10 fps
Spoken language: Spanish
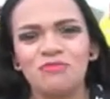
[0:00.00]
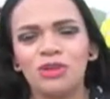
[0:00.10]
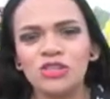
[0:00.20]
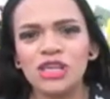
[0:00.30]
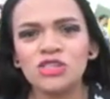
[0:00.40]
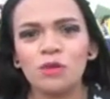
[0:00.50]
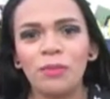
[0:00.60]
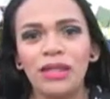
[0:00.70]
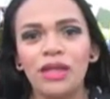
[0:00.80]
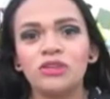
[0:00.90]
Buenos días
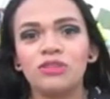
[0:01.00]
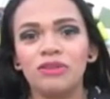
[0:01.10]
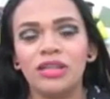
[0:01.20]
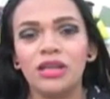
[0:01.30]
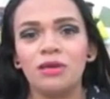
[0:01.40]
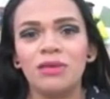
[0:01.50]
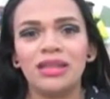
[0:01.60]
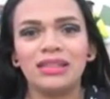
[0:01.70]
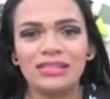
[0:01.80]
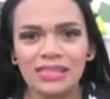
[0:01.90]
compañeros,
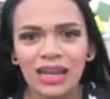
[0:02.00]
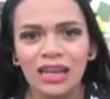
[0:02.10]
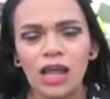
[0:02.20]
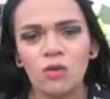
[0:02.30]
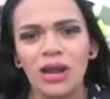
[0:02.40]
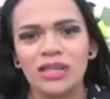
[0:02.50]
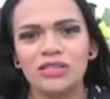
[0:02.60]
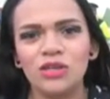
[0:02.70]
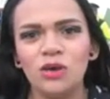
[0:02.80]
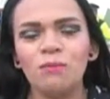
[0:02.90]
efectivamente se da la
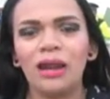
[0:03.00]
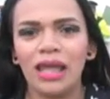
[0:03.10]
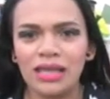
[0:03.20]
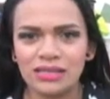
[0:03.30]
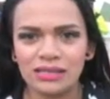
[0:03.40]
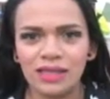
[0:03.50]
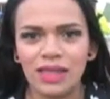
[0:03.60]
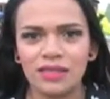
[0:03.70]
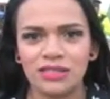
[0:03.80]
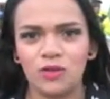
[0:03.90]
inauguración para este día
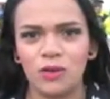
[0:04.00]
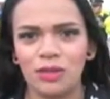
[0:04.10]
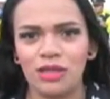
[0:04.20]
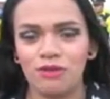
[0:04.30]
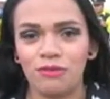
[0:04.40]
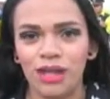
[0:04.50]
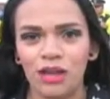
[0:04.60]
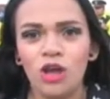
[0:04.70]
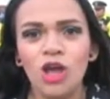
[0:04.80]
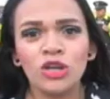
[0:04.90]
19 de febrero.
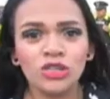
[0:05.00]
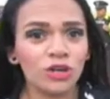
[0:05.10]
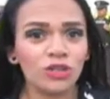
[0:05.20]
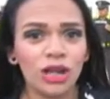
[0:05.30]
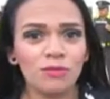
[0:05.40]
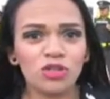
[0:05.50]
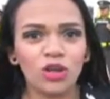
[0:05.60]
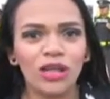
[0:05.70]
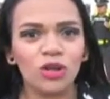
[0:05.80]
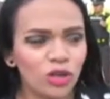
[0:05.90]
Nos encontramos con la
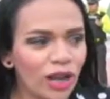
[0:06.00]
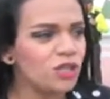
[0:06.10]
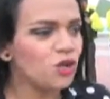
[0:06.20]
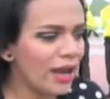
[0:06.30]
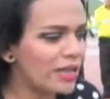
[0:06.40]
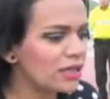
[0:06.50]
doctora Joana